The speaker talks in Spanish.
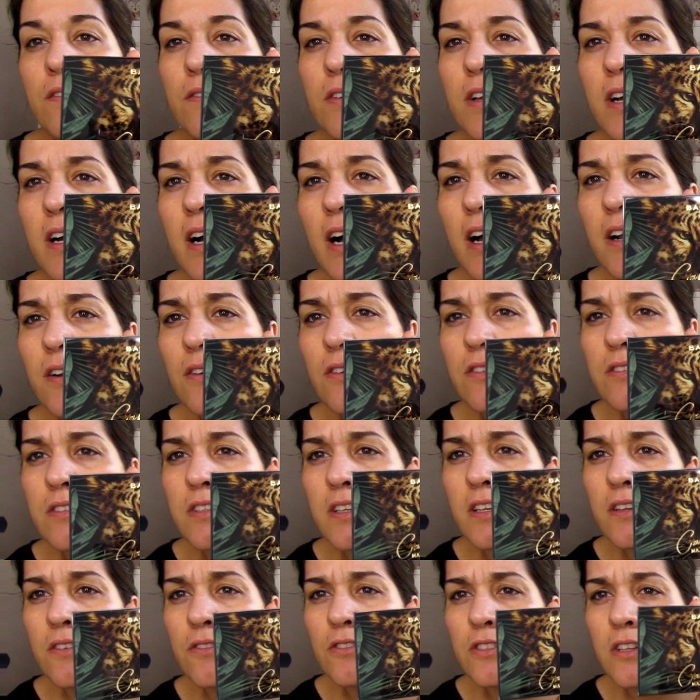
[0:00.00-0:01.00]
Fijaros
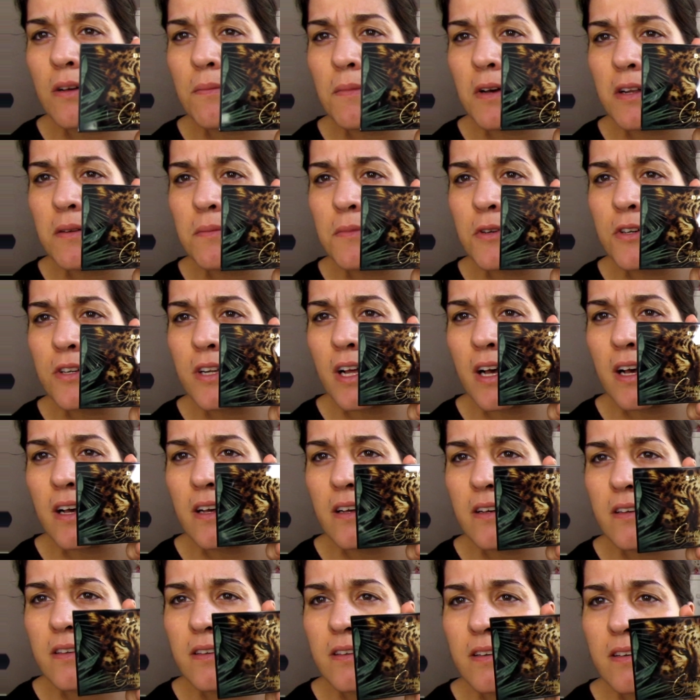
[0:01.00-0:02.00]
qué cosa más mona.